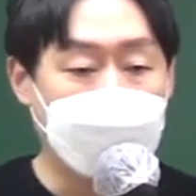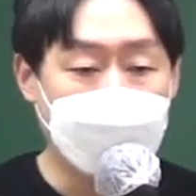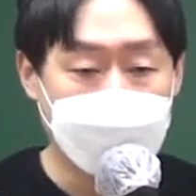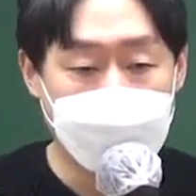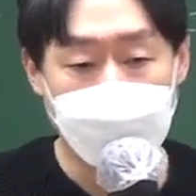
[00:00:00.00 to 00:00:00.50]
낮
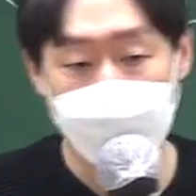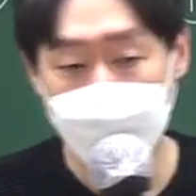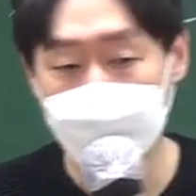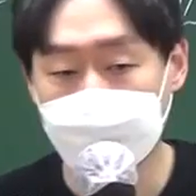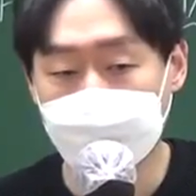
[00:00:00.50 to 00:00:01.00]

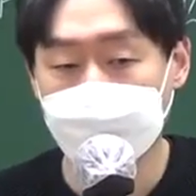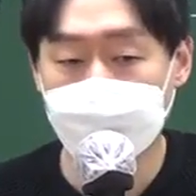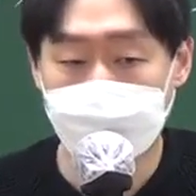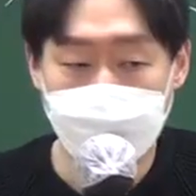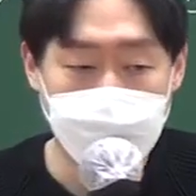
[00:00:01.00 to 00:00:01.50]

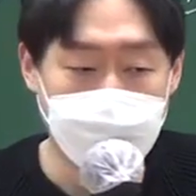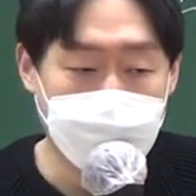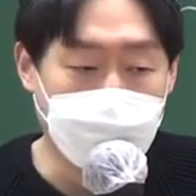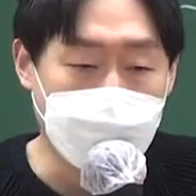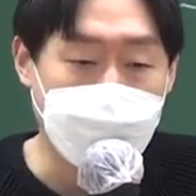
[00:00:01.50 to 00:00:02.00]
시간에는
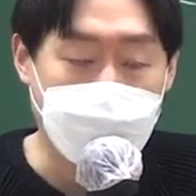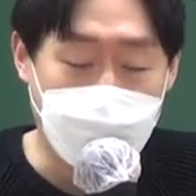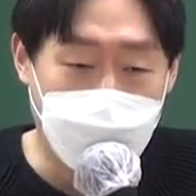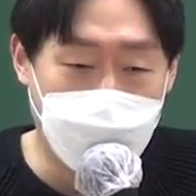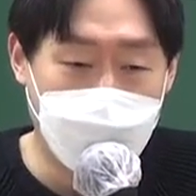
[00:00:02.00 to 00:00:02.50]
거의
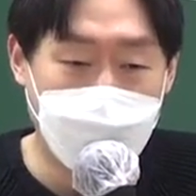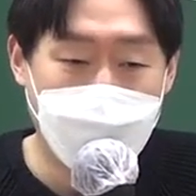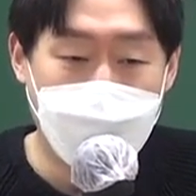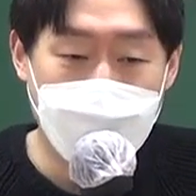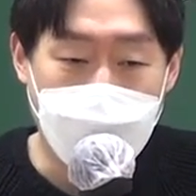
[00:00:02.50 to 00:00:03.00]
자고
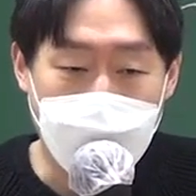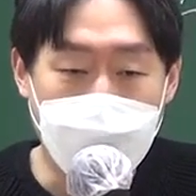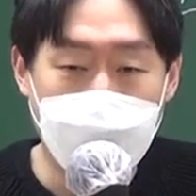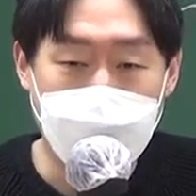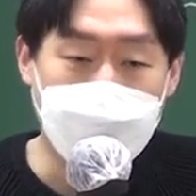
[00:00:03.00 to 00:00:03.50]

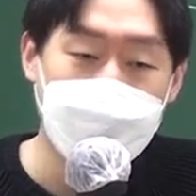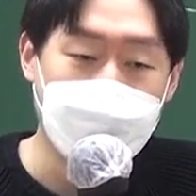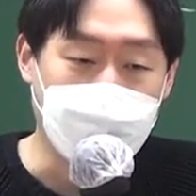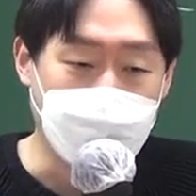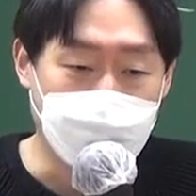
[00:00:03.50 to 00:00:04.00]
밤에
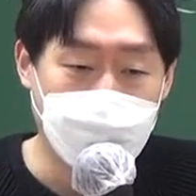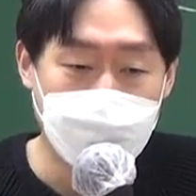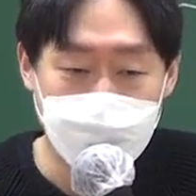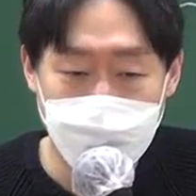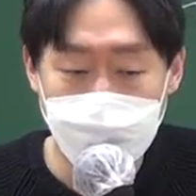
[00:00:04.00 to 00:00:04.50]
밤새서
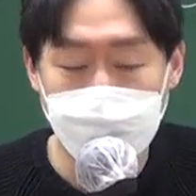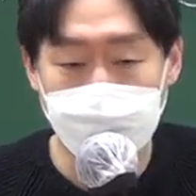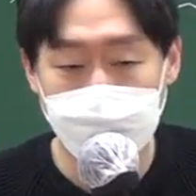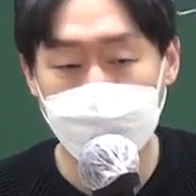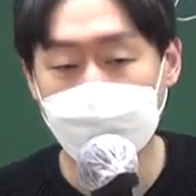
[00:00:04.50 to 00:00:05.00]
공부하시고 하는
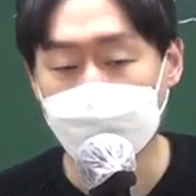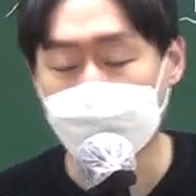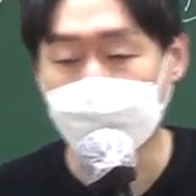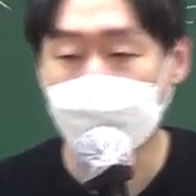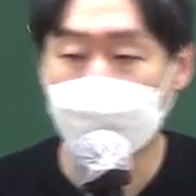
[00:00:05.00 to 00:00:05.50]
분들이
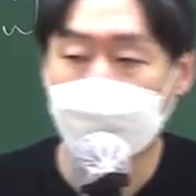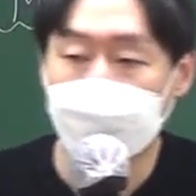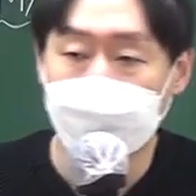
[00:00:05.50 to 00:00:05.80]
있는데